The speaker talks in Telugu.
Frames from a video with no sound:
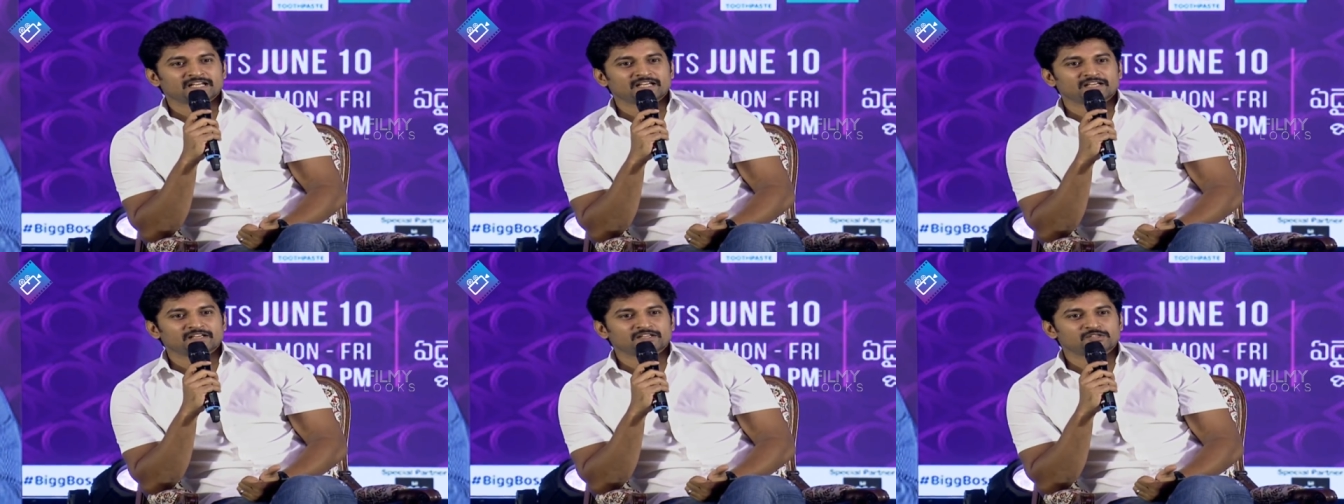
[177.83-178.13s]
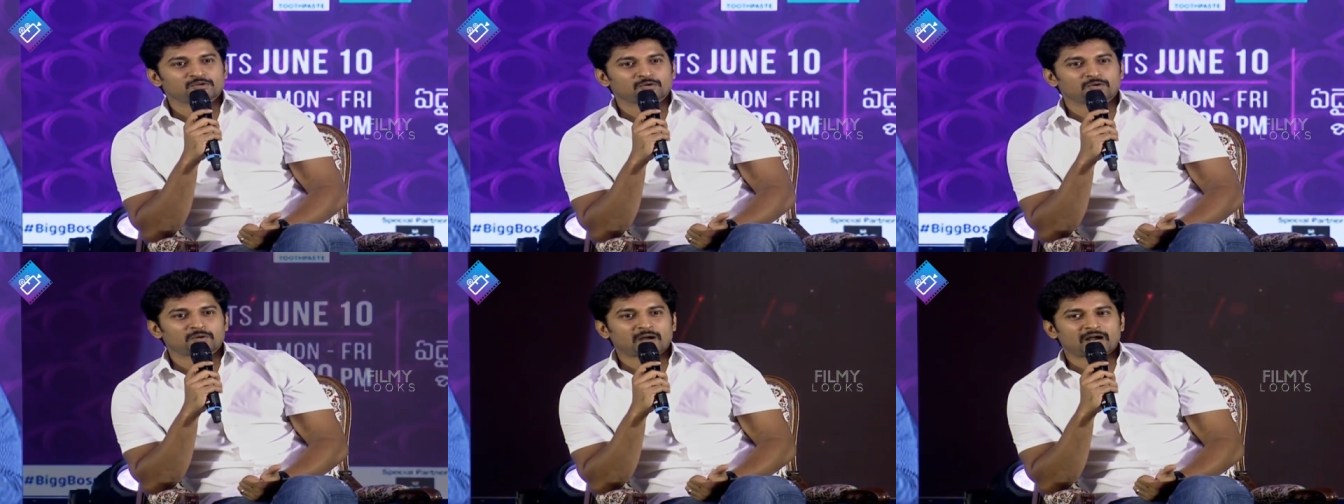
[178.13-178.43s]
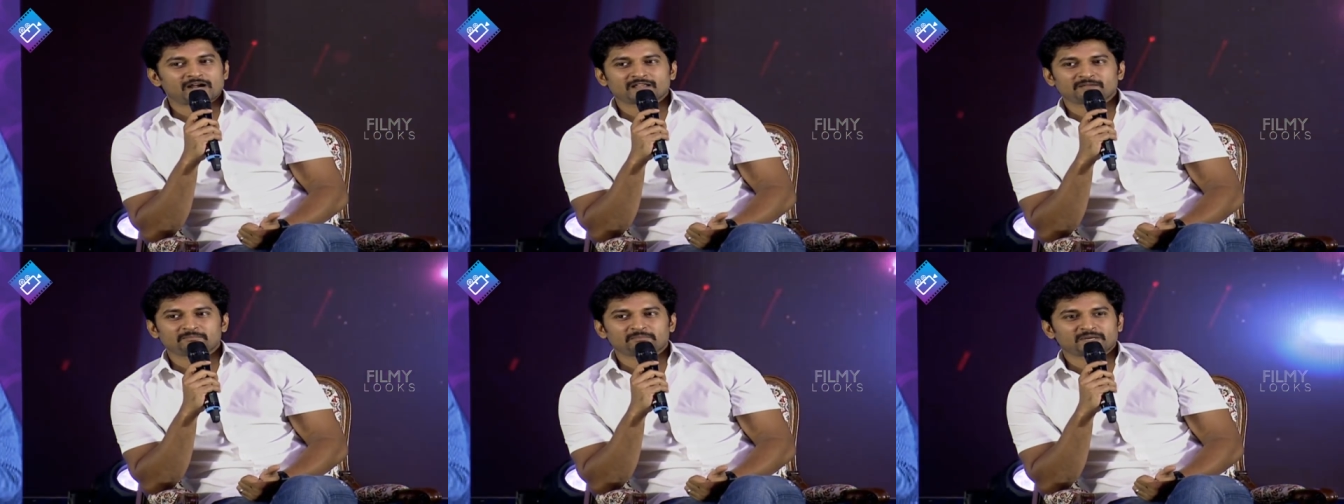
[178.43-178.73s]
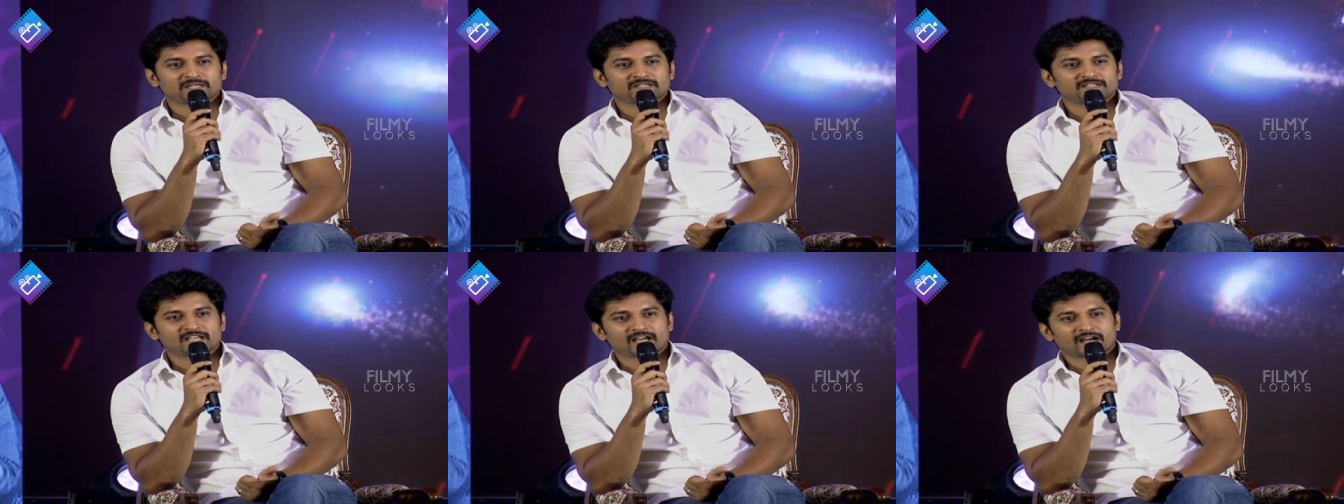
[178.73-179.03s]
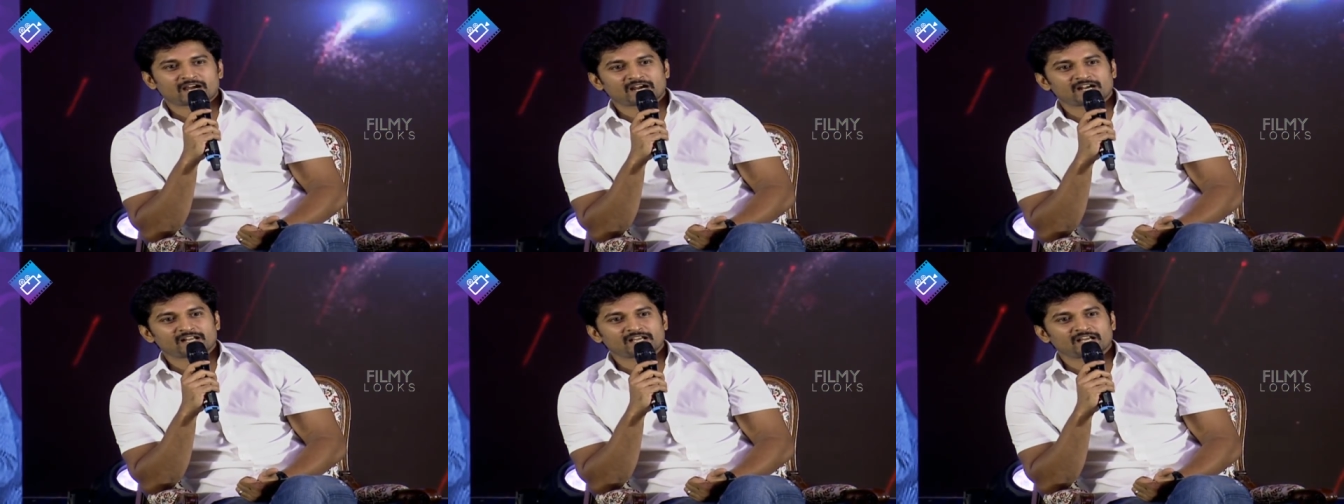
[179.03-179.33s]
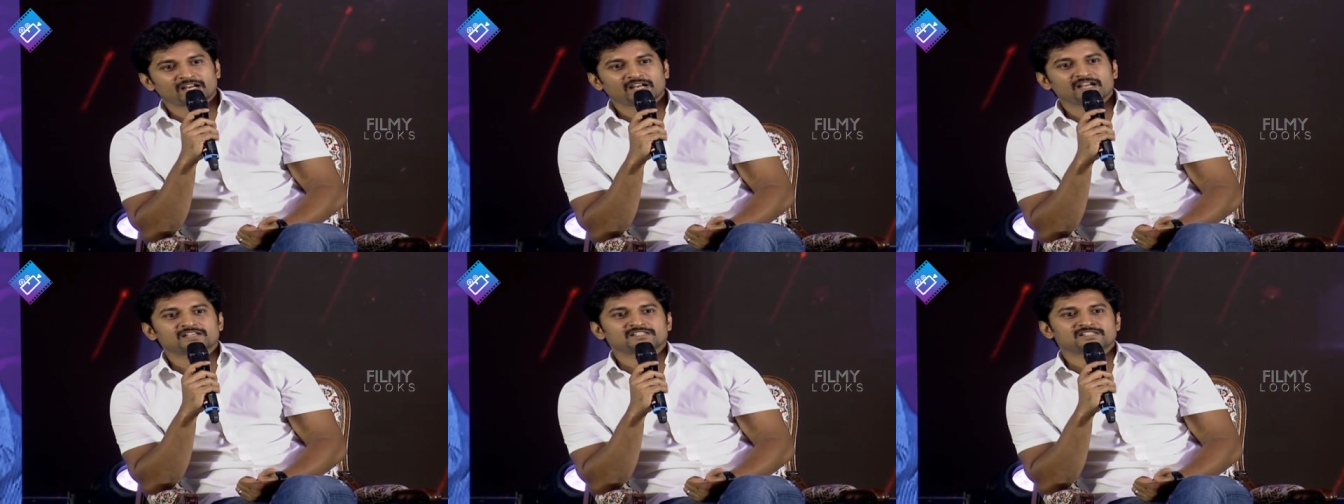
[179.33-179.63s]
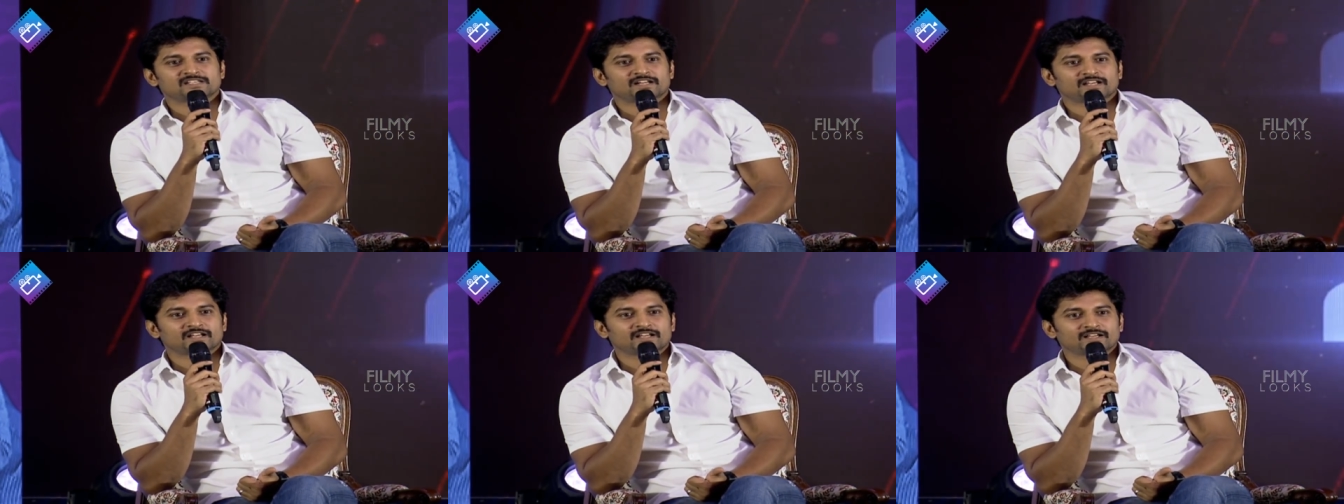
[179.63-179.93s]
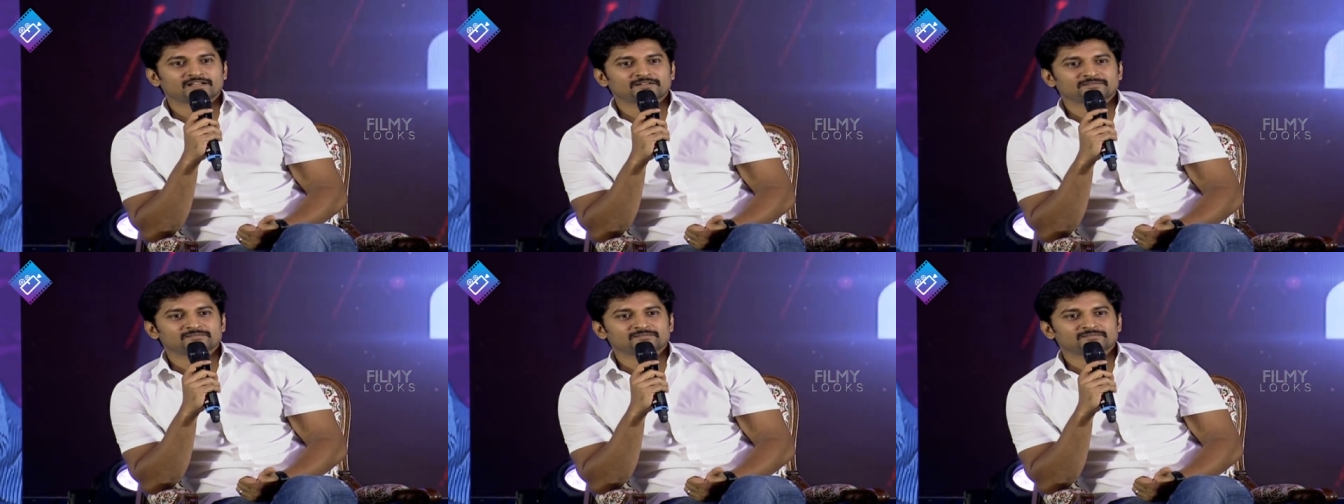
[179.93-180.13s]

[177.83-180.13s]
ఈ షో అంటే ప్రతి ఎక్కడికి వెళ్ళినా సరే